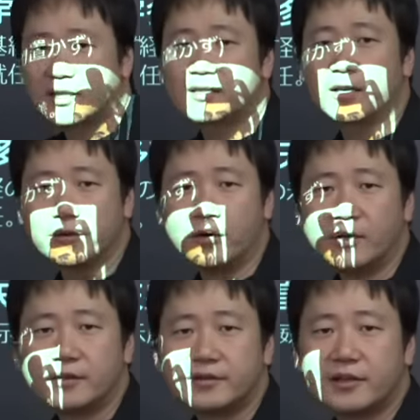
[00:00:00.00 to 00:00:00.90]
になったけど
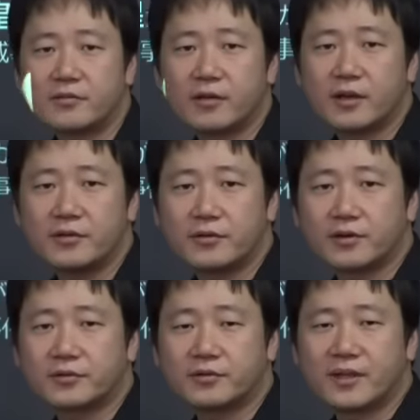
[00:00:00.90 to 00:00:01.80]
政治の権力
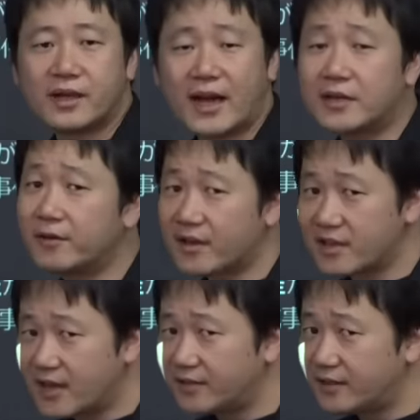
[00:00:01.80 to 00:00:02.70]
がそんなにあるわけ
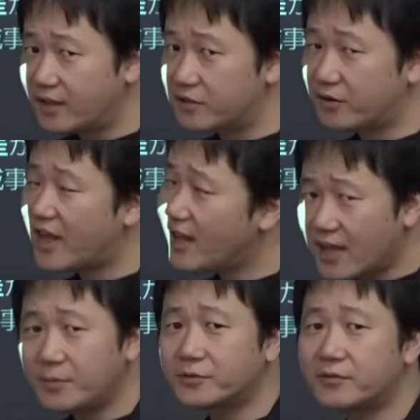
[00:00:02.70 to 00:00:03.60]
じゃない政治の経
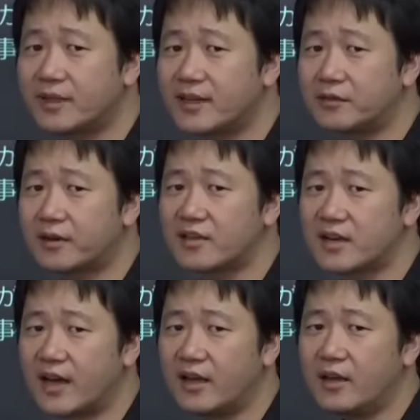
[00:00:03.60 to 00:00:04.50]
験もそんなにあるわけ
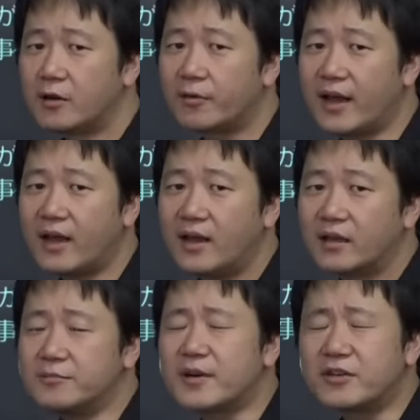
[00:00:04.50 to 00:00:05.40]
じゃないこれ
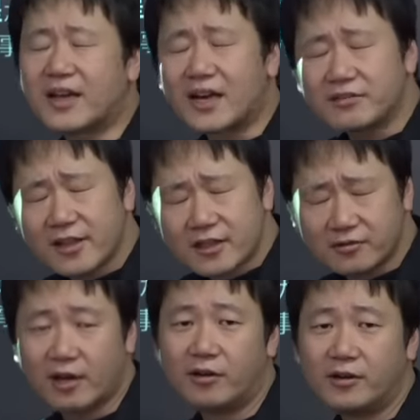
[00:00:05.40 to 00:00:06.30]
うまくいかなくなっちゃう
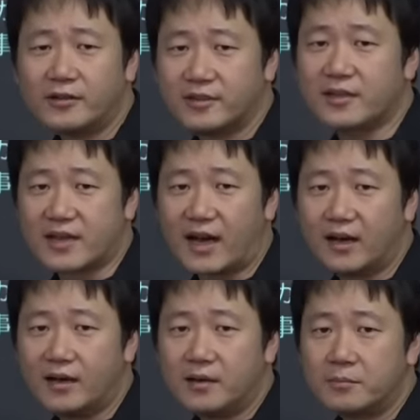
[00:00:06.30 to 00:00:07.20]
んだよ政治が
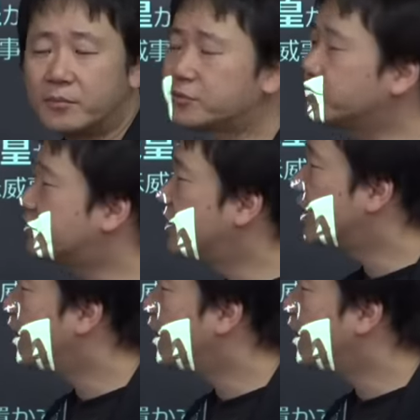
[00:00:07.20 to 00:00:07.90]
元常